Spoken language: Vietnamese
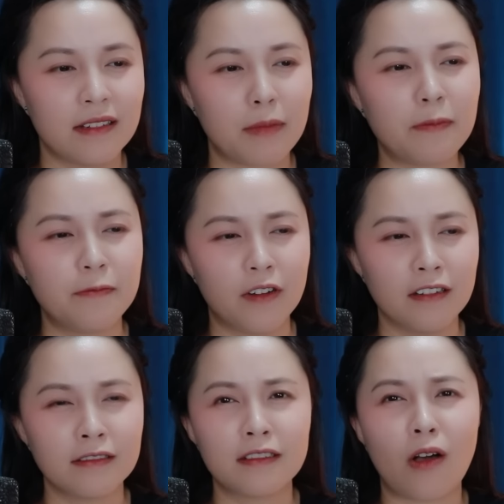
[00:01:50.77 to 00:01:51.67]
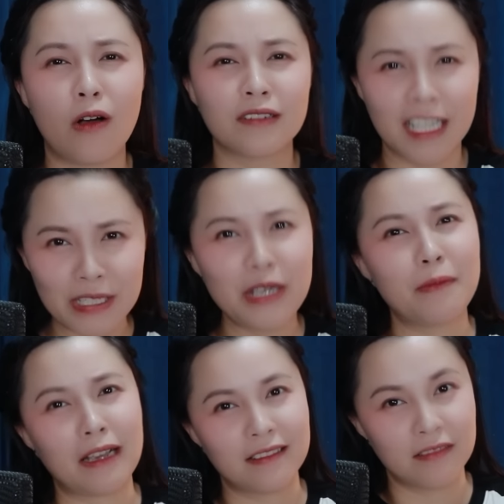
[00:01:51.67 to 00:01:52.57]
bắp vẫn còn thích nhưng
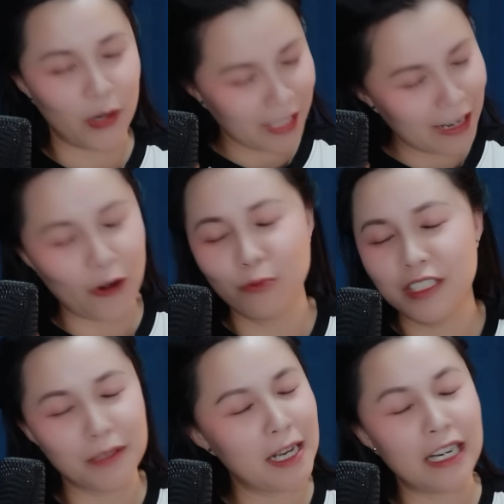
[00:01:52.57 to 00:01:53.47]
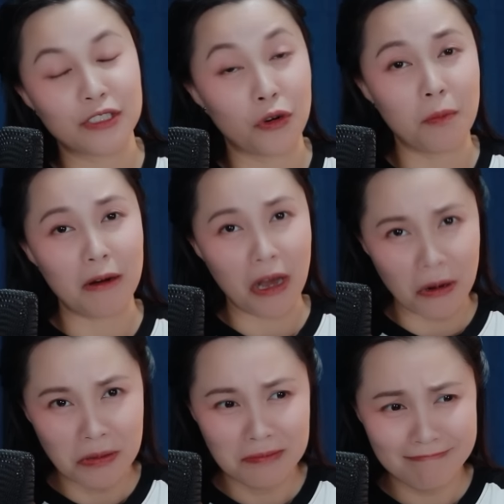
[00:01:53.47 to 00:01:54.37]
mà nói thì cũng chưa biết là trụ bao
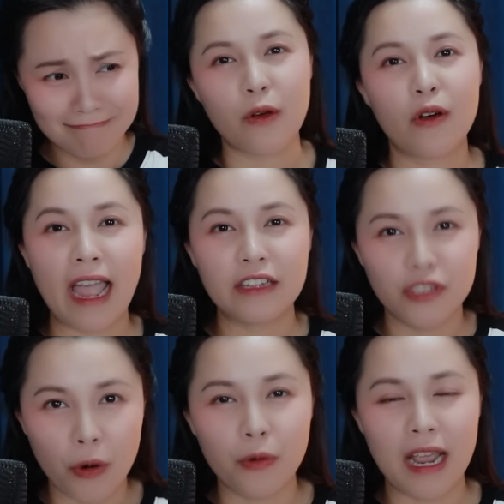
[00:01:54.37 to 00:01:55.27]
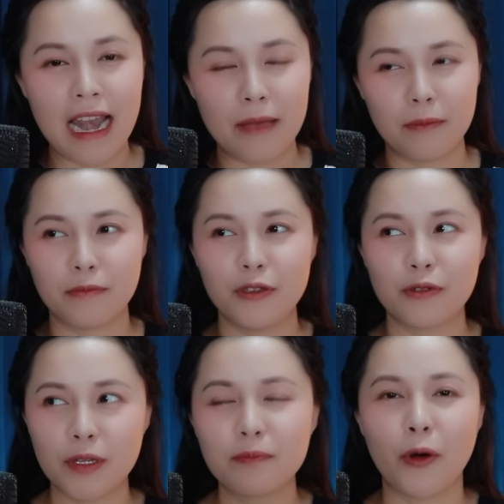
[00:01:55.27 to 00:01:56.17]
lâu cố gắng trụ để làm
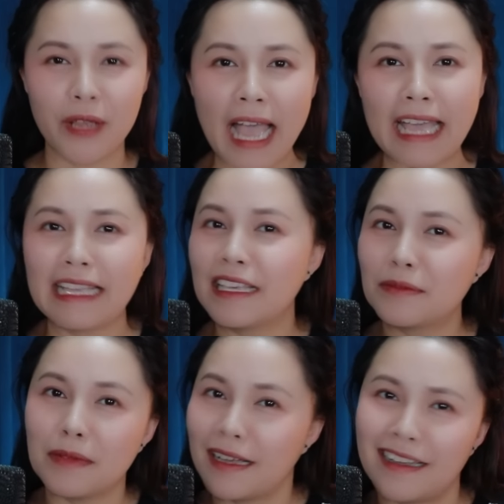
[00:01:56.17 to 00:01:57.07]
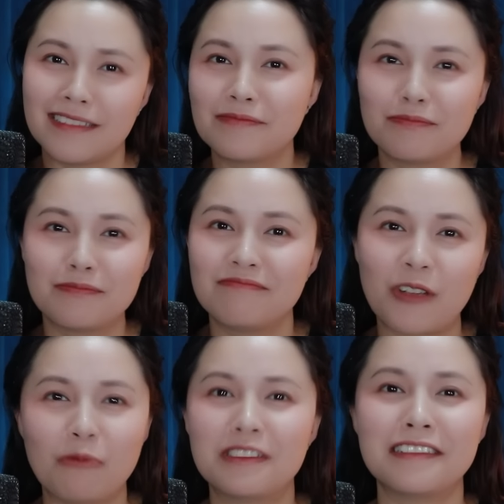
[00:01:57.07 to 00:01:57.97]
youtube mỗi ngày nhưng mà
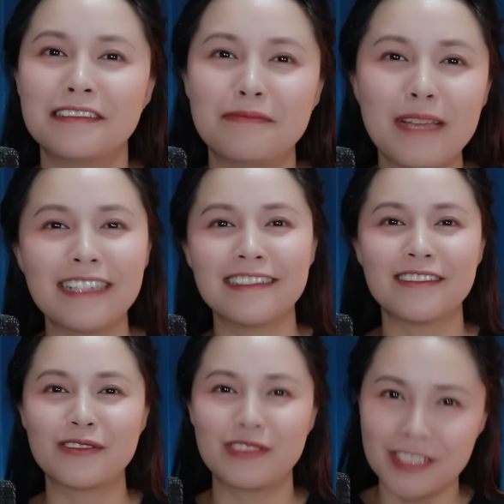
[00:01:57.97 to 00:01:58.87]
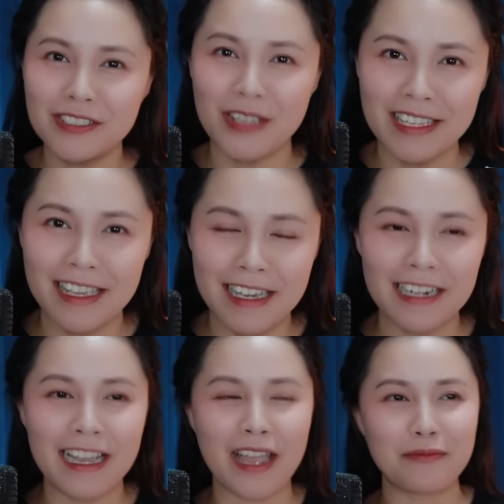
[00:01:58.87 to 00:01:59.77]
cũng chưa biết được trước chuyện gì
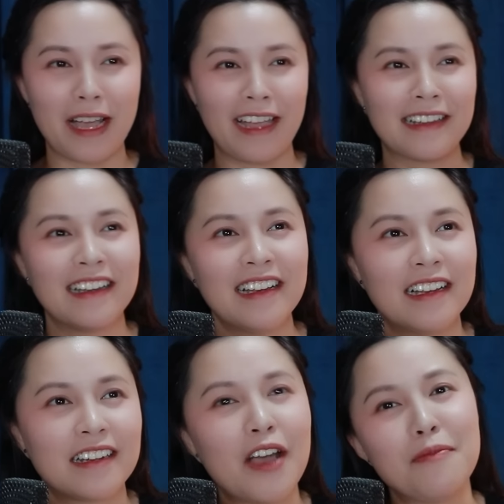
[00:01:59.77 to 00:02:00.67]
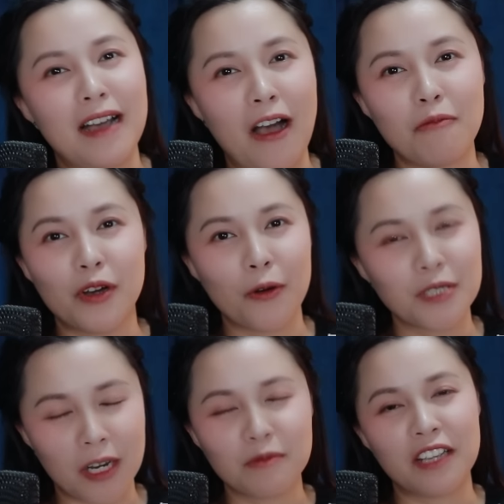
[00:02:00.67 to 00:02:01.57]
hết á các bạn nếu mà không có đủ
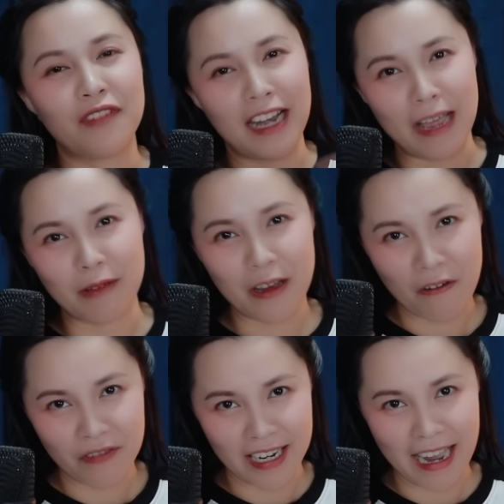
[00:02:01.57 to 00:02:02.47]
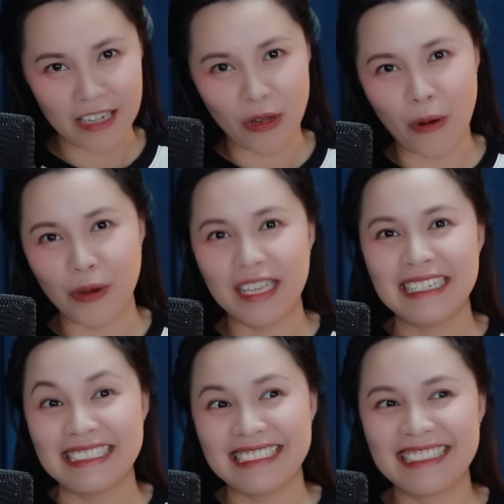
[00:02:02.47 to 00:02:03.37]
sống thì phải làm cái công việc khác thôi
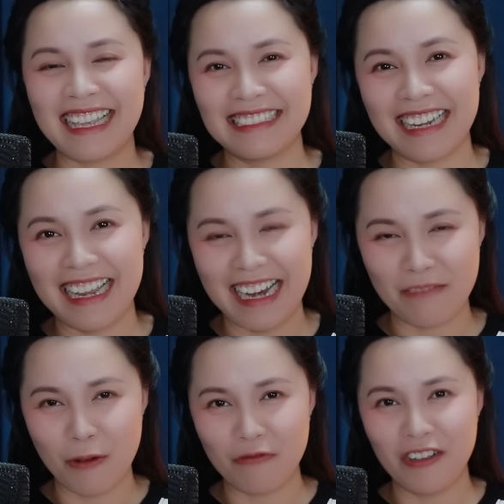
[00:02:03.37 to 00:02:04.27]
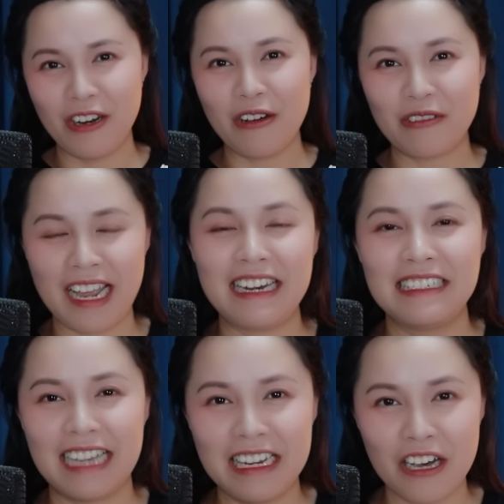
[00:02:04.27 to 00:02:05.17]
ờ, thành ra là làm một video này để
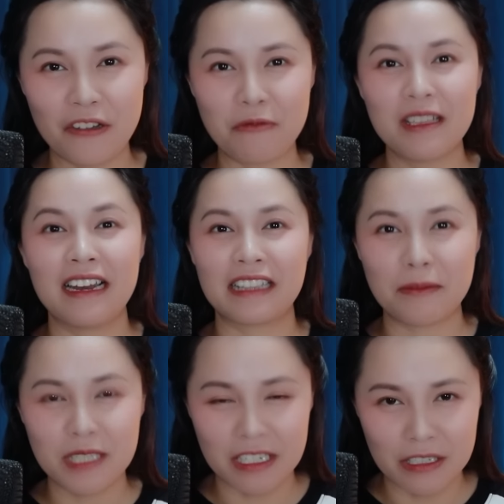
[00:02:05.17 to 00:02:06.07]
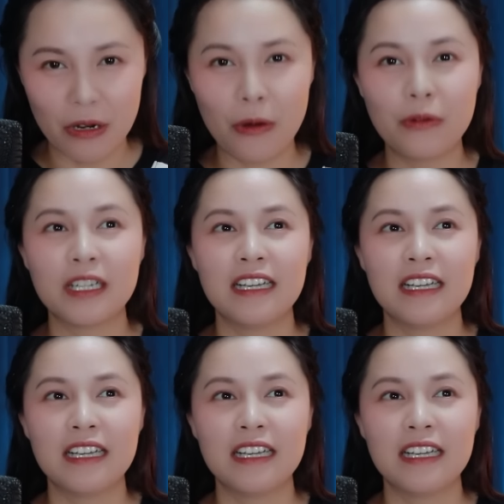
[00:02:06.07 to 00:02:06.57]
trả lời cũng như là tâm sự luôn